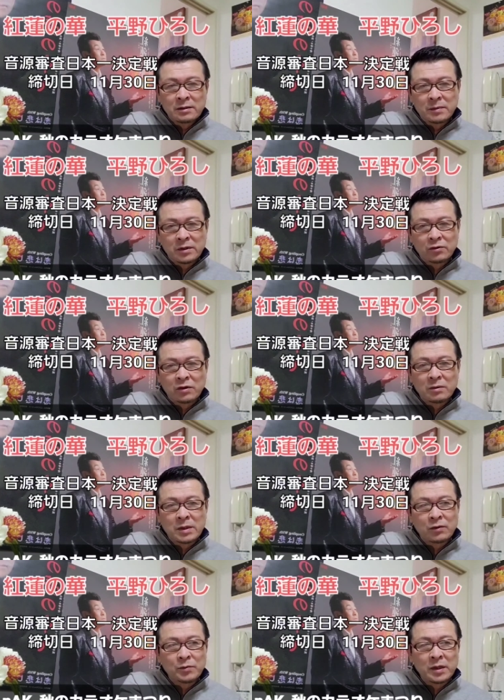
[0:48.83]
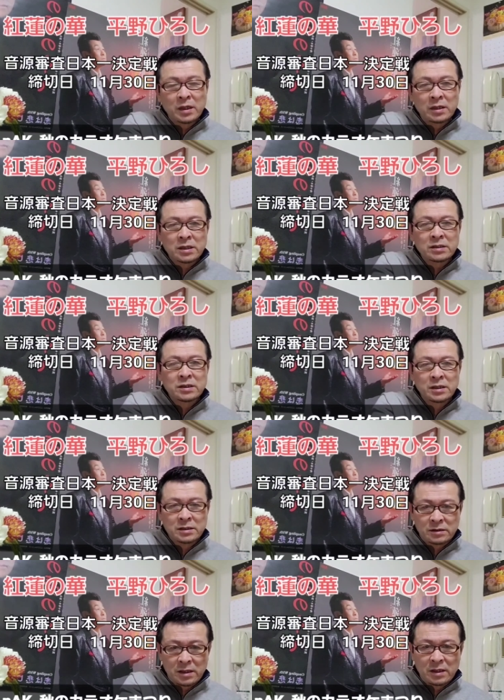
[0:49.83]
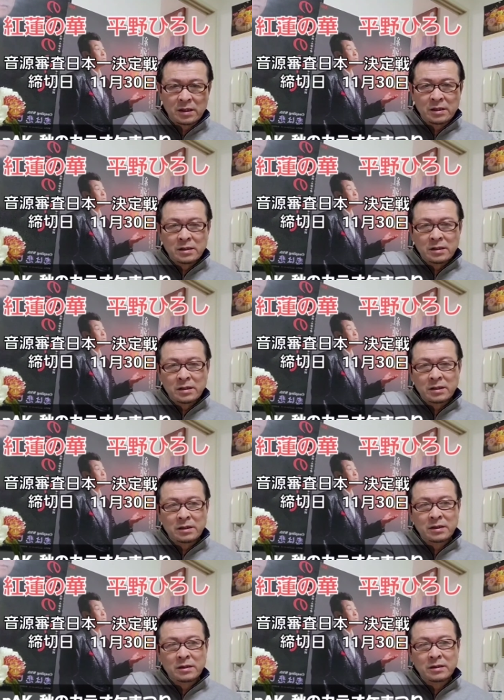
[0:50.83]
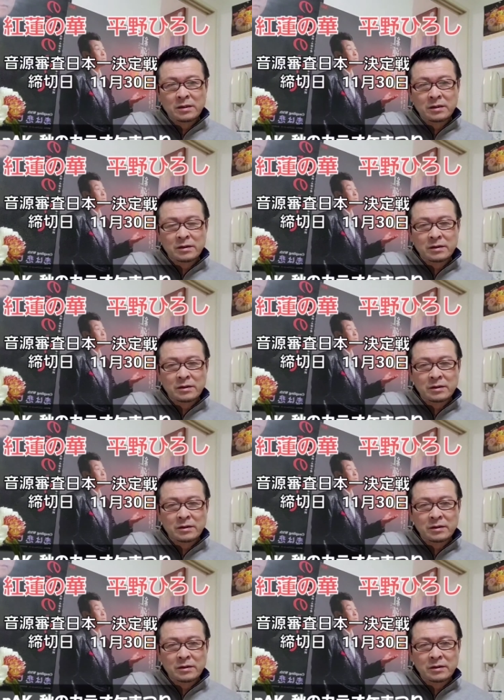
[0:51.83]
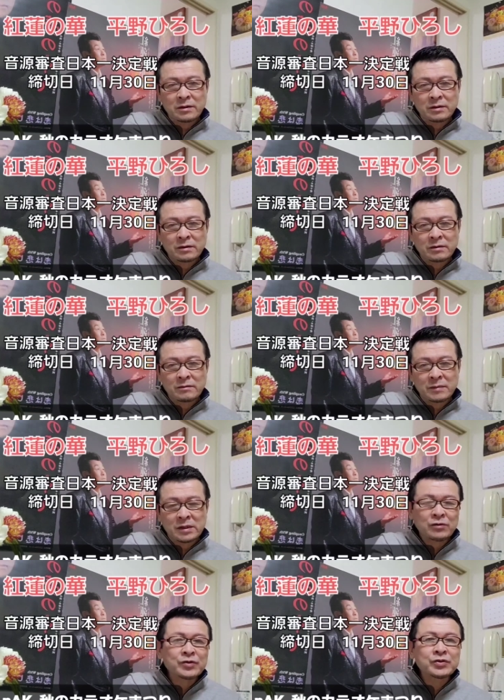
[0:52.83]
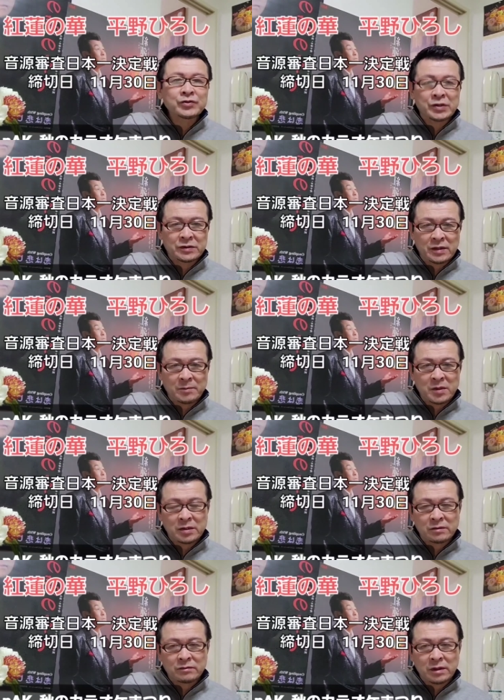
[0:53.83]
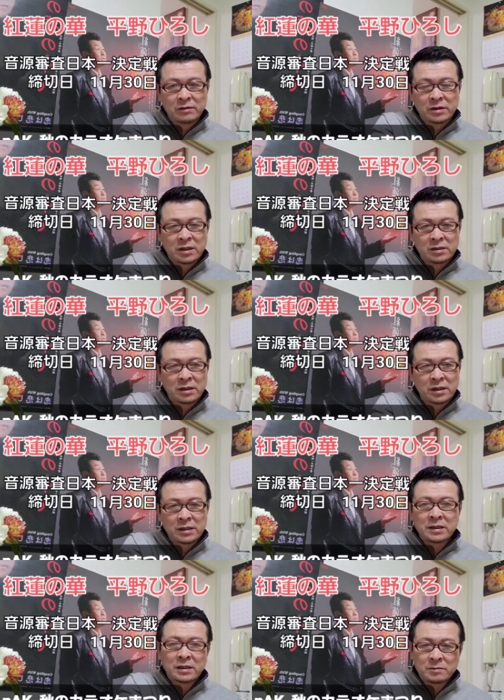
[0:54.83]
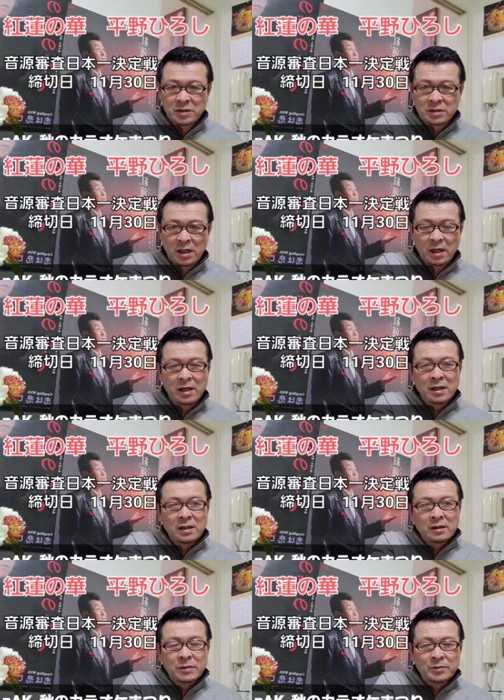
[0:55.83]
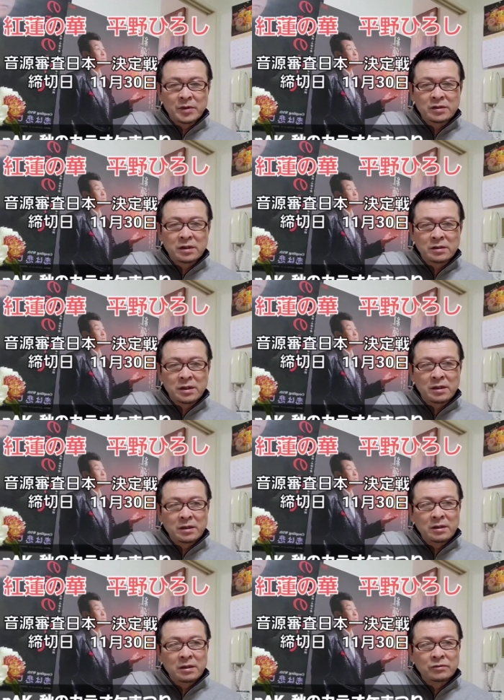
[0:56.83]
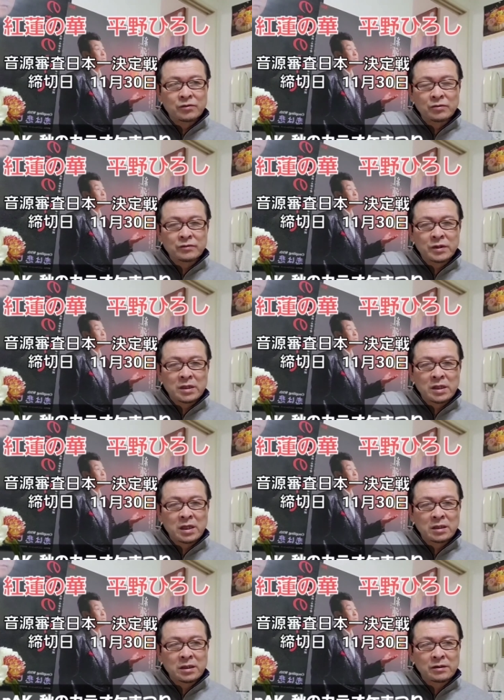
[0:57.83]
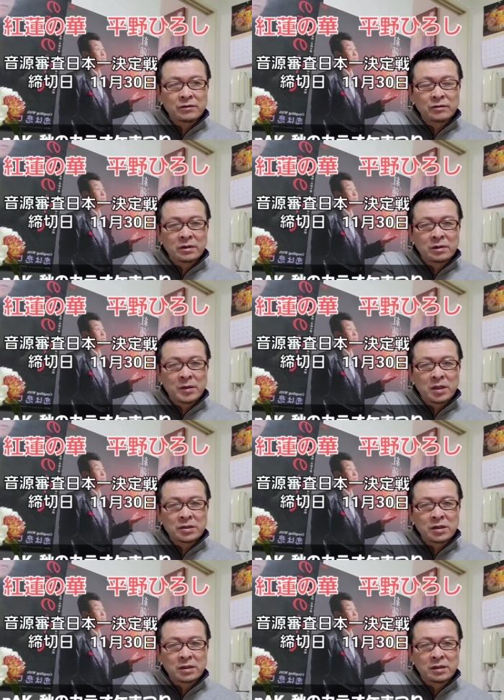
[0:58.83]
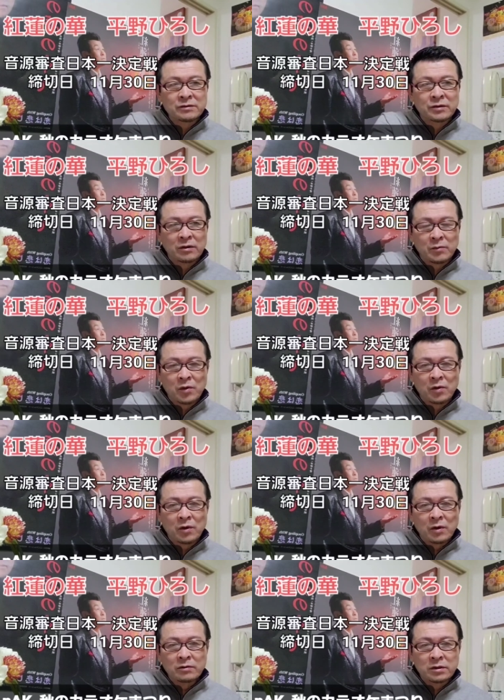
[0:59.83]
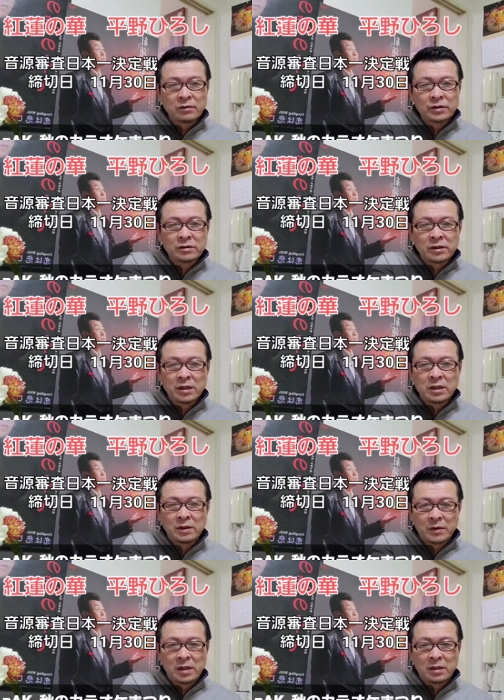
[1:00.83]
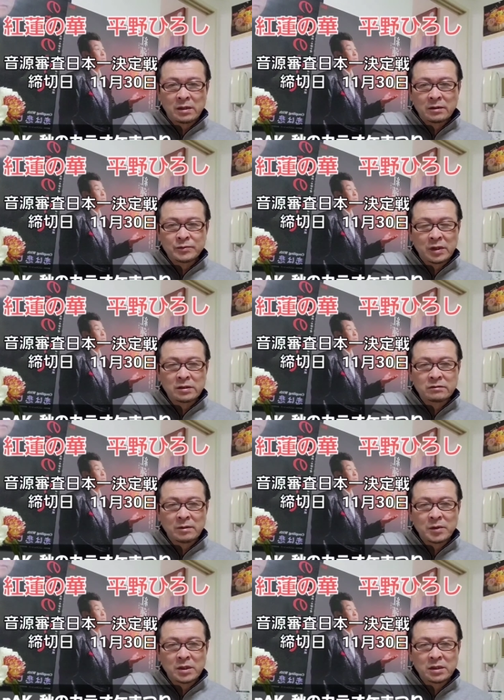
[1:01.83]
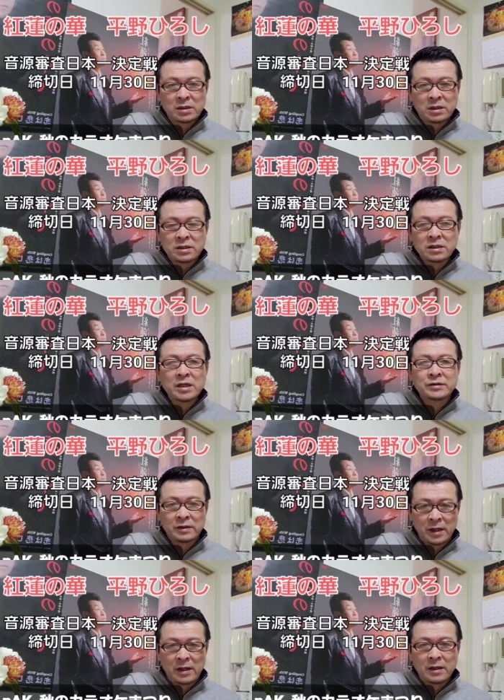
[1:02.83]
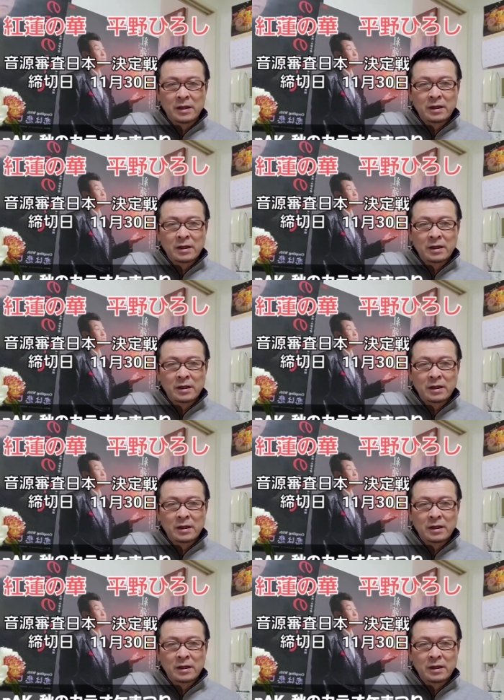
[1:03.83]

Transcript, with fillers: まあ、横浜方面からいらしたりですね、えー、まあ、楽しくですね、皆さんの歌を聴かせていただきました。まあ、皆さんね、えー、ほとんど歌ってなかったっていう方ばっかしだったんですけども、歌を聴く限りでは、ブランクはあまり感じないですね。